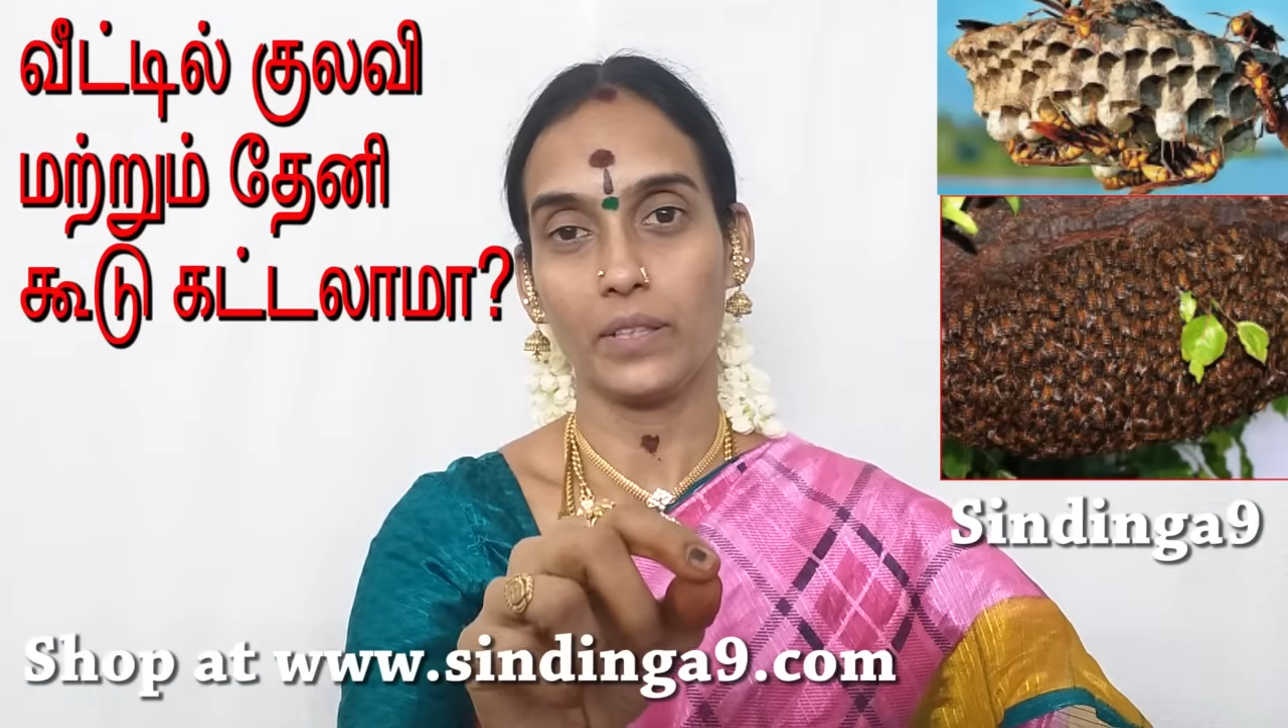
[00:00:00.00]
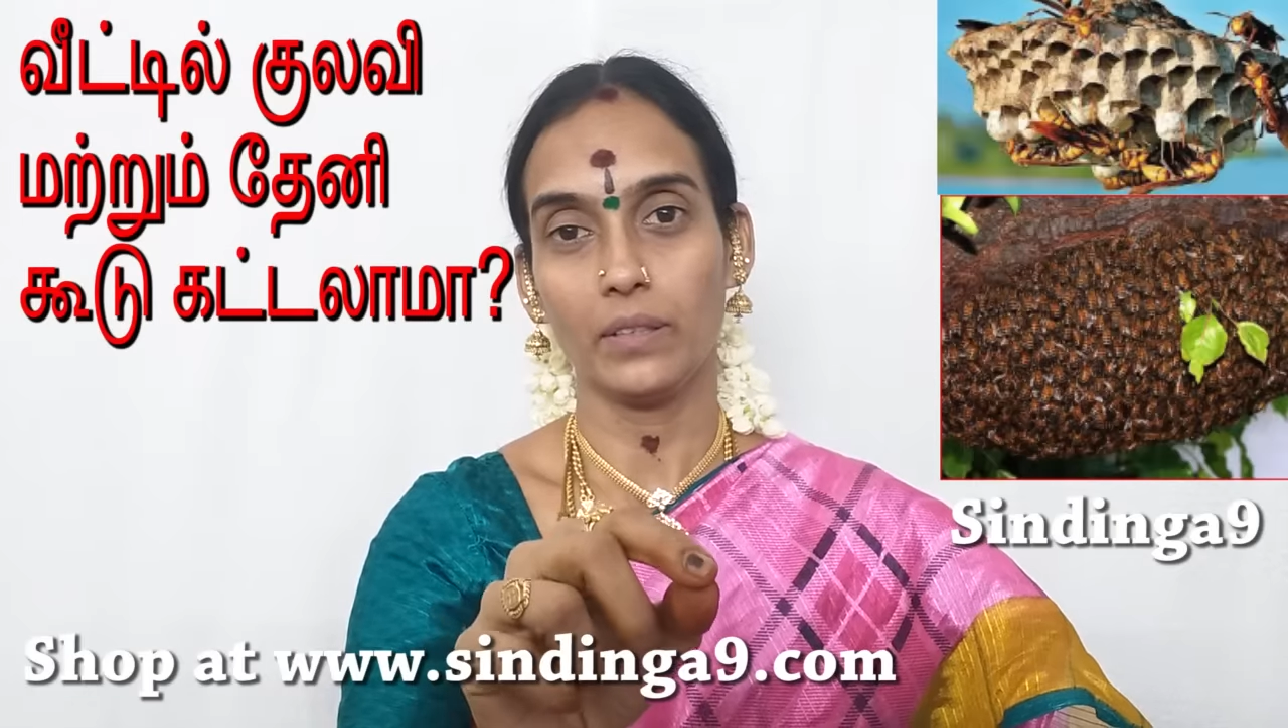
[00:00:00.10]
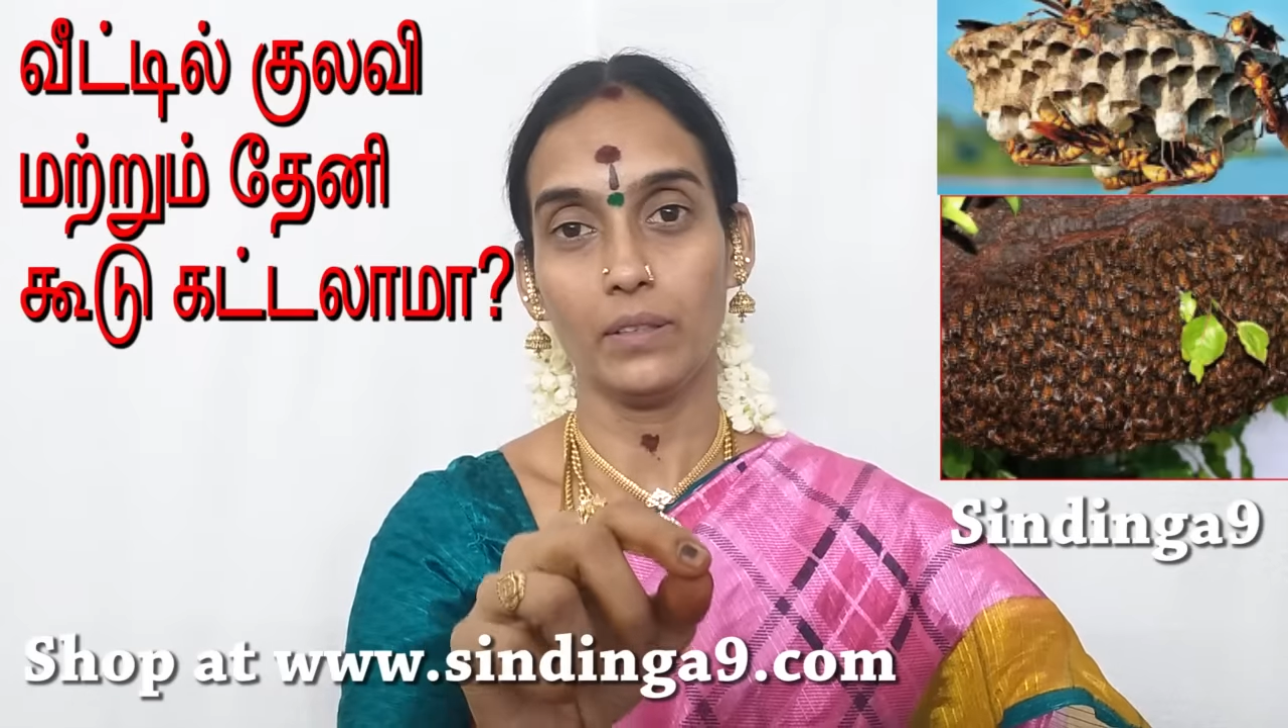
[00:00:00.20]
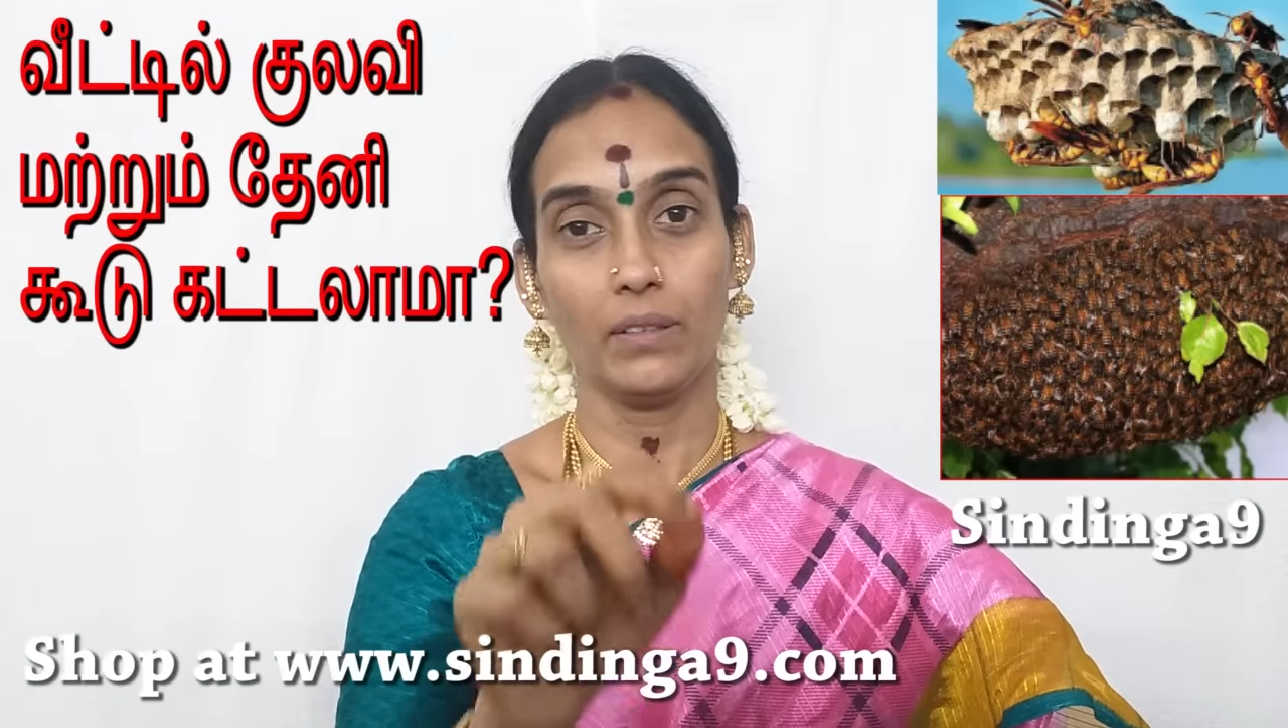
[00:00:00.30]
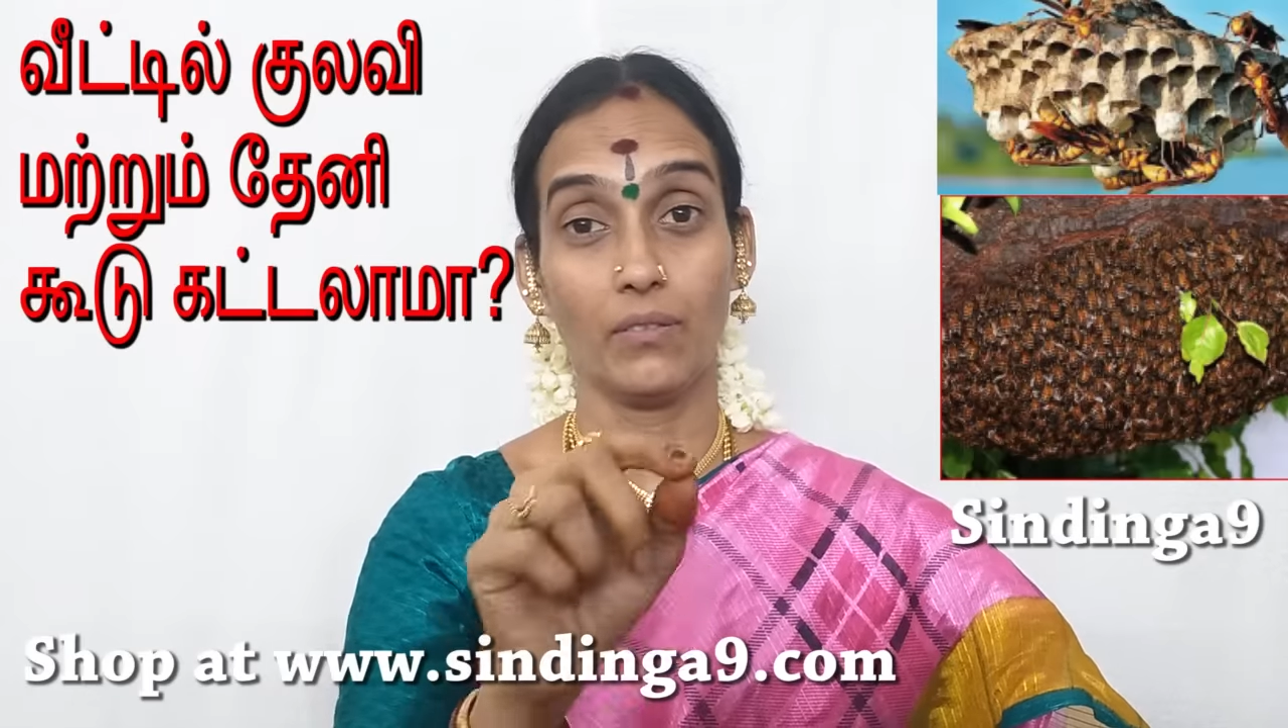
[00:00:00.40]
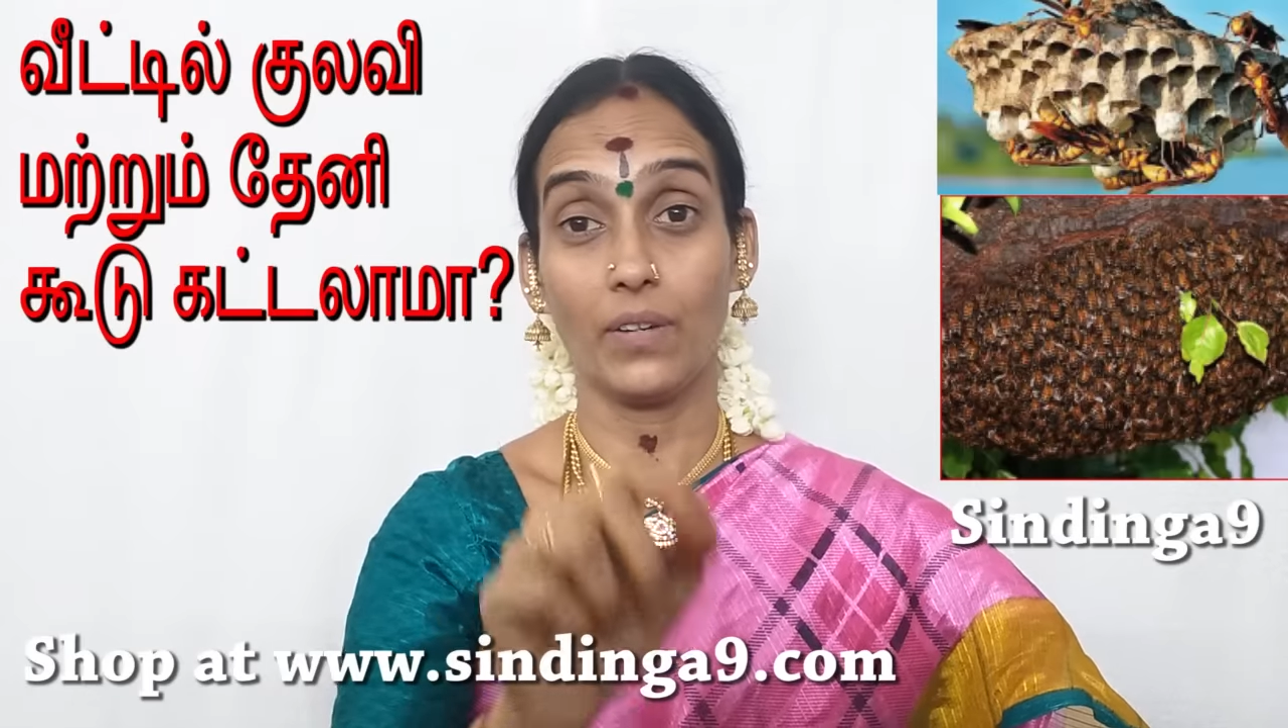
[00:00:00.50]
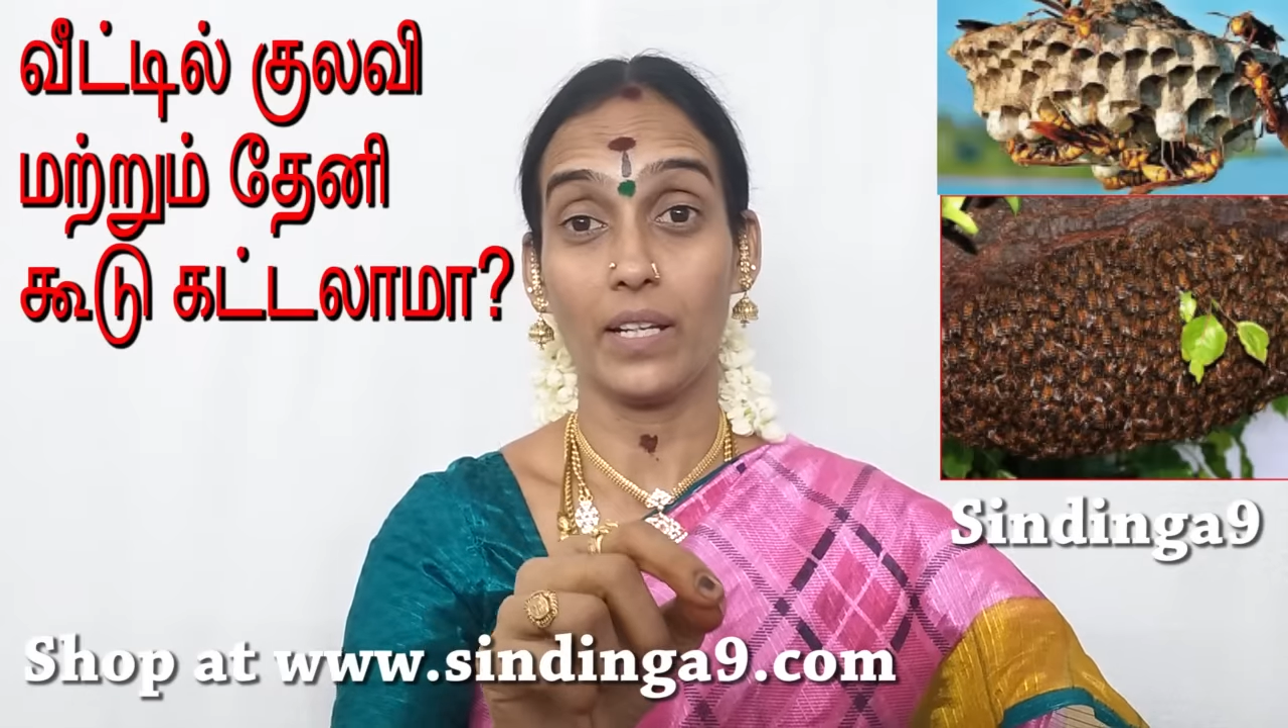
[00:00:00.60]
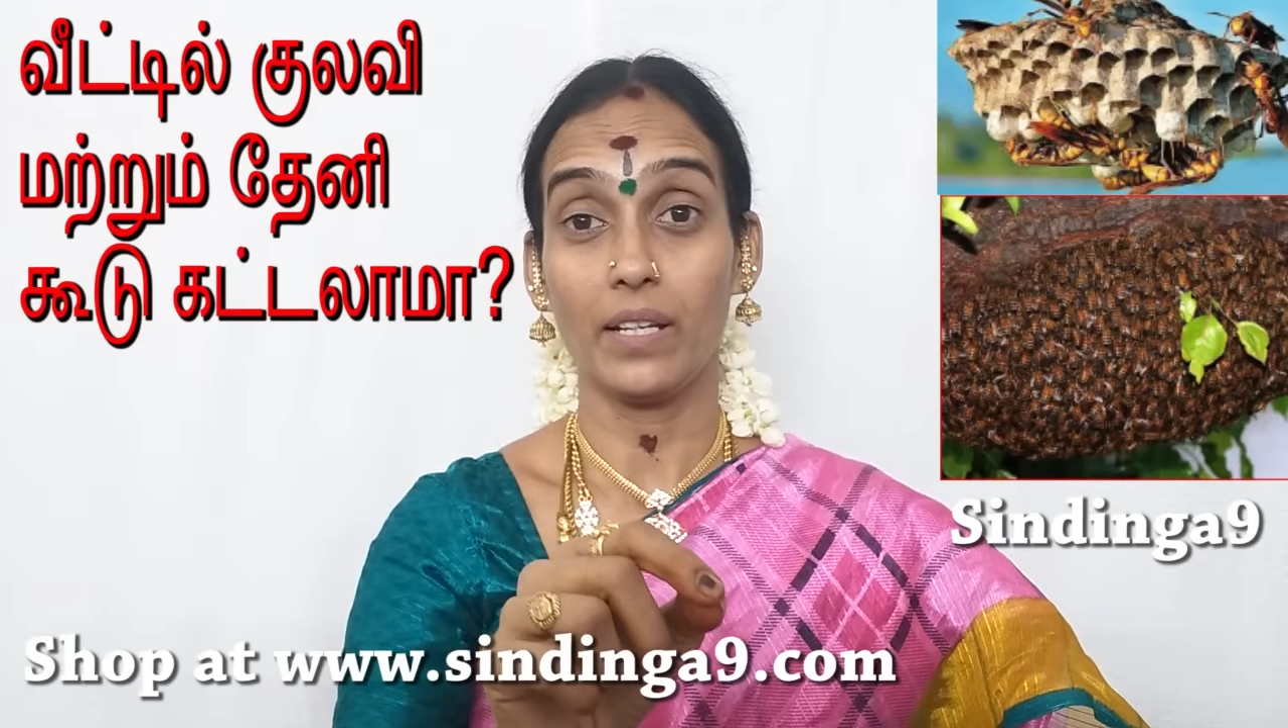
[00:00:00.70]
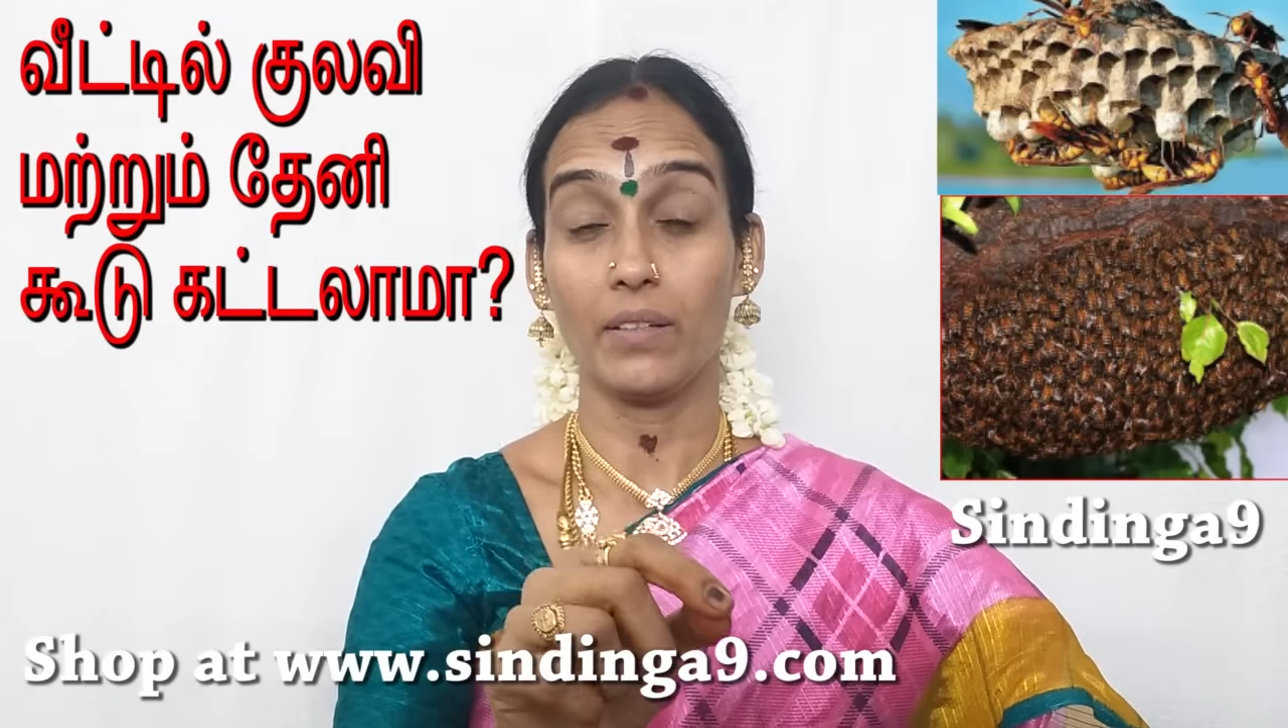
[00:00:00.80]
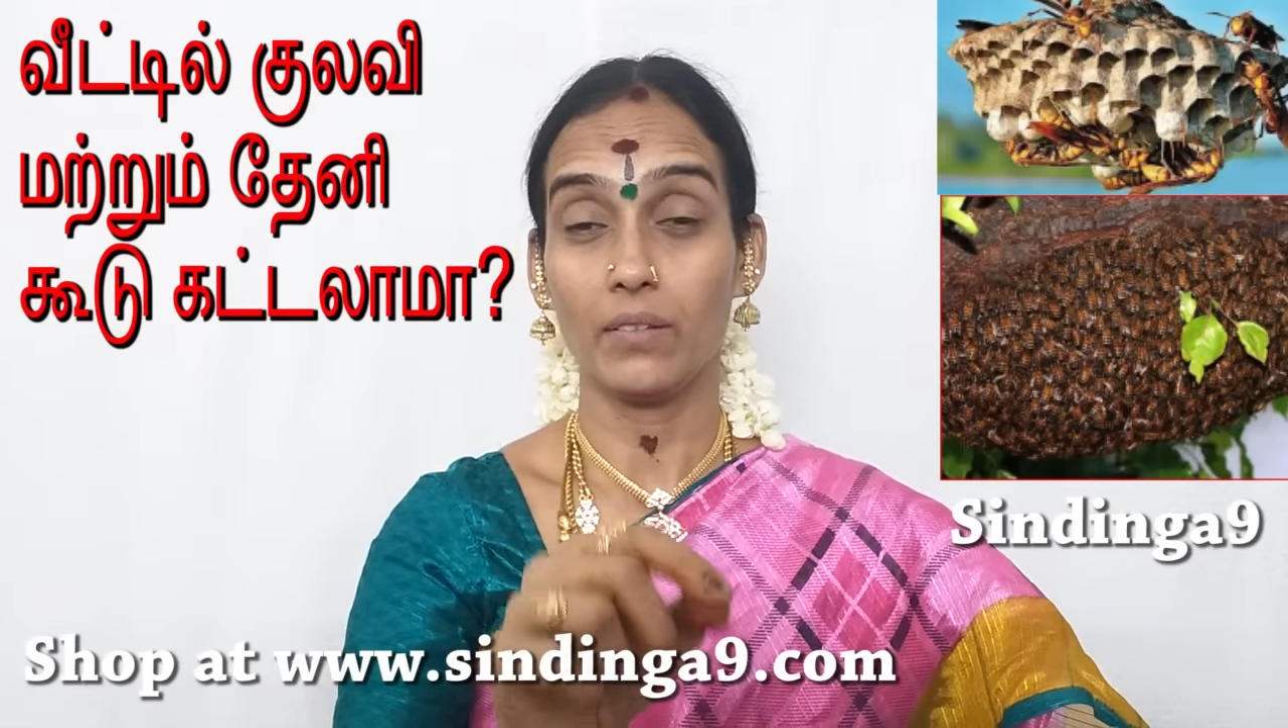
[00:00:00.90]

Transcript: வந்து வலி